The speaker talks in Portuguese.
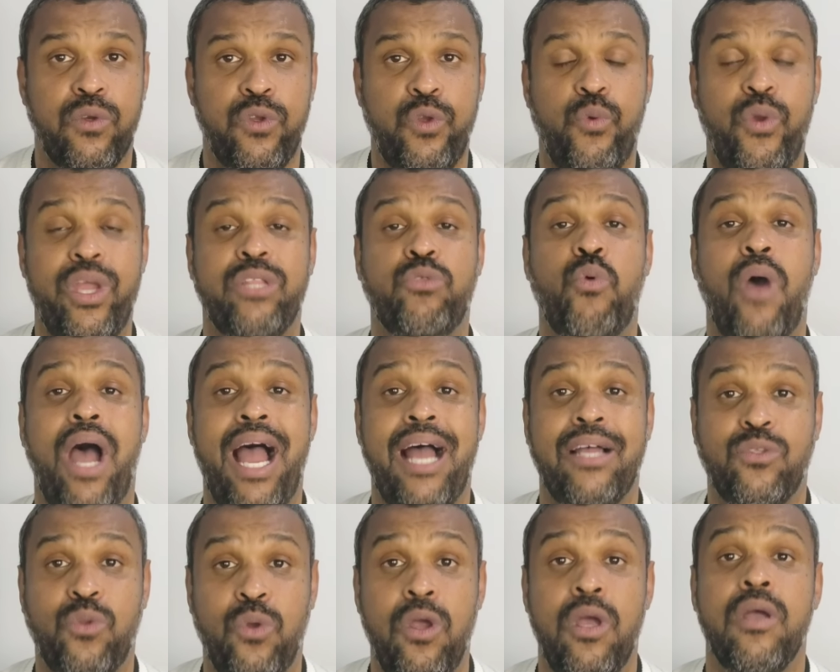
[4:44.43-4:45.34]
E o
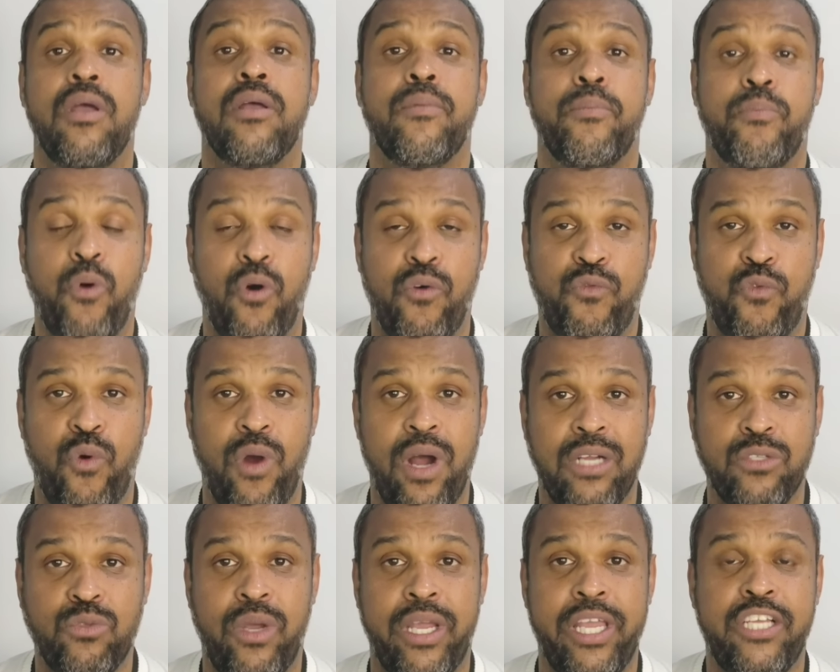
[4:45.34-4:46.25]
Eduardo
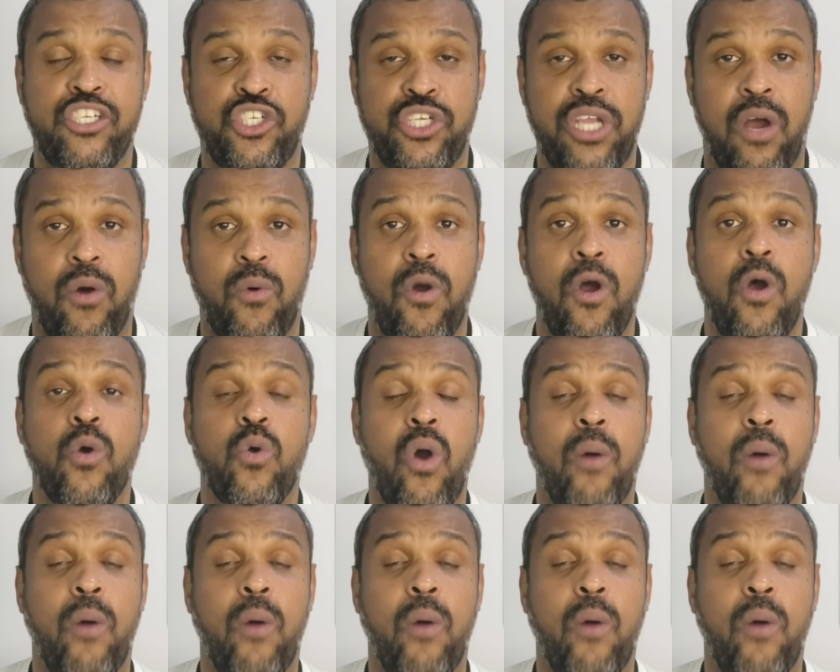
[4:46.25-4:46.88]
povoando a região